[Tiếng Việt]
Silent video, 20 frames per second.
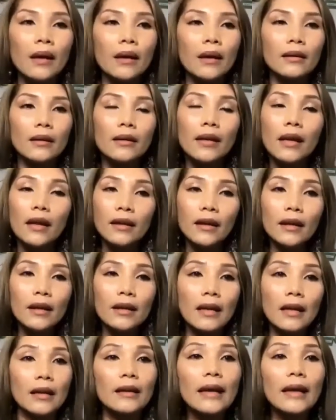đến cái
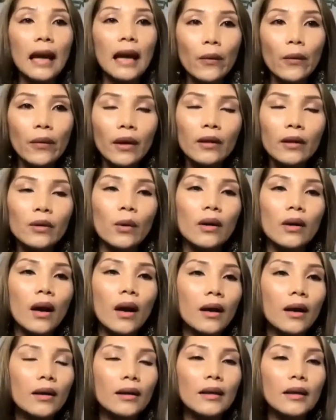đỉnh cao nhất của
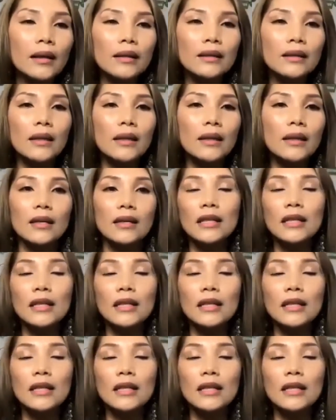nó đó anh chị thì